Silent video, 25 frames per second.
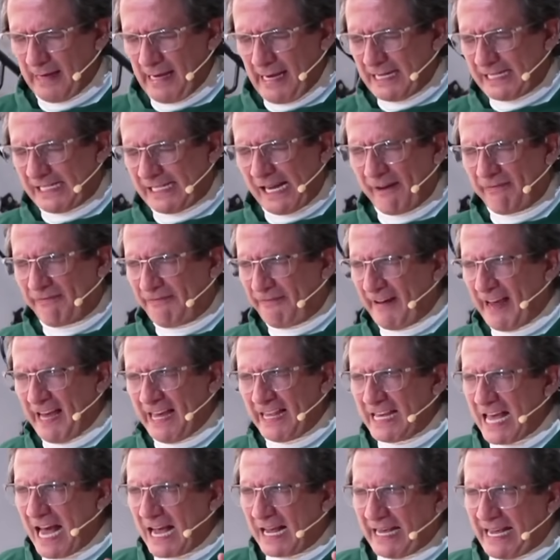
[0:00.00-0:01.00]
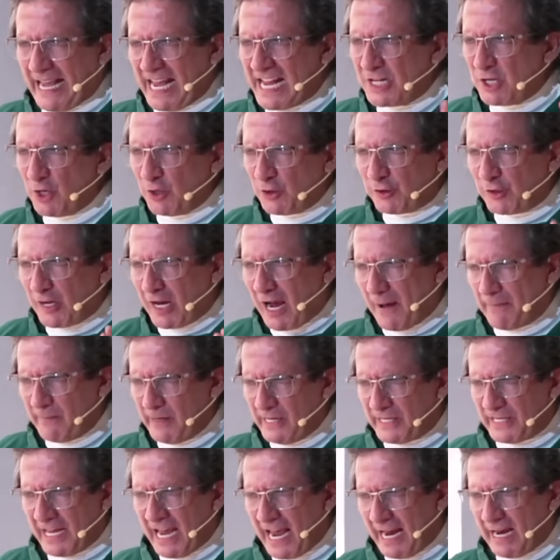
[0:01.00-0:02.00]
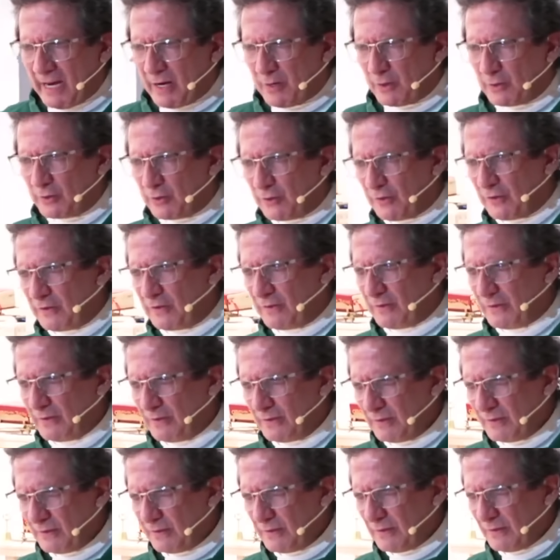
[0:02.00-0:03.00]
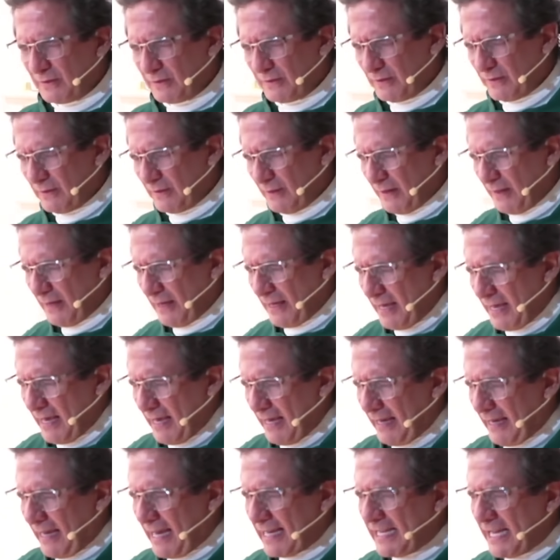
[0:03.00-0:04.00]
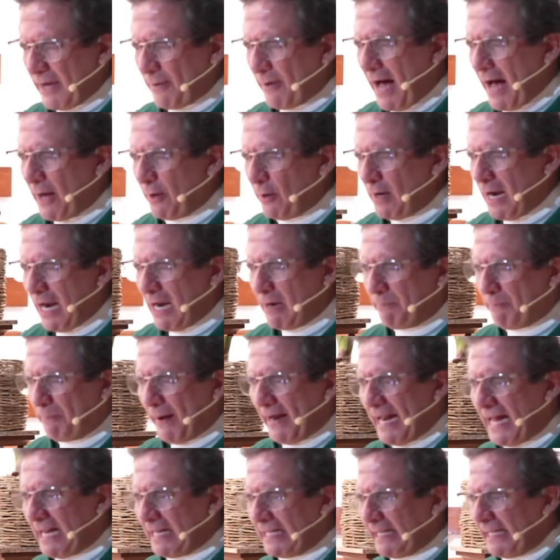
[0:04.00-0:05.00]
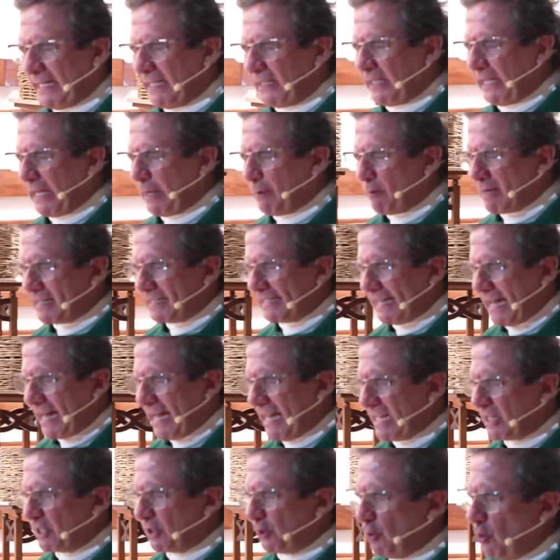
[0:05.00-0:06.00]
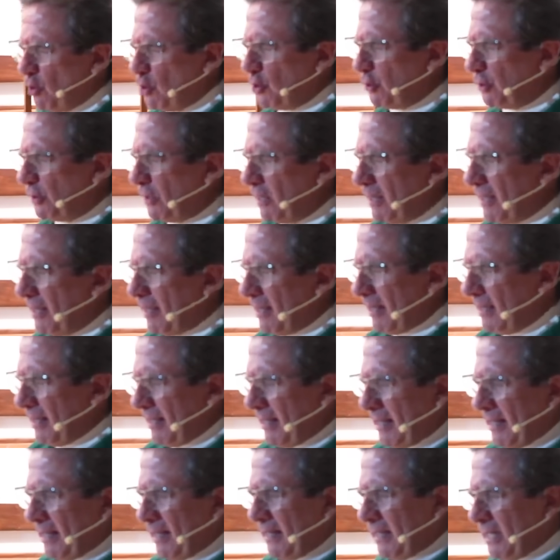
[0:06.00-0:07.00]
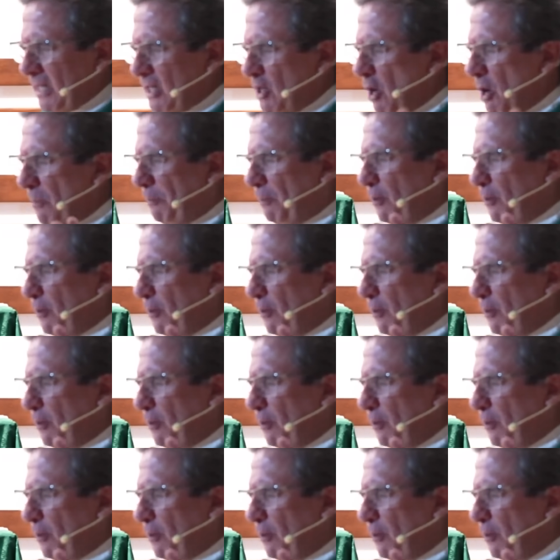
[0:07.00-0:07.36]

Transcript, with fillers: esa fe de aquellos camilleros que llevaron al paralítico hasta Jesús y no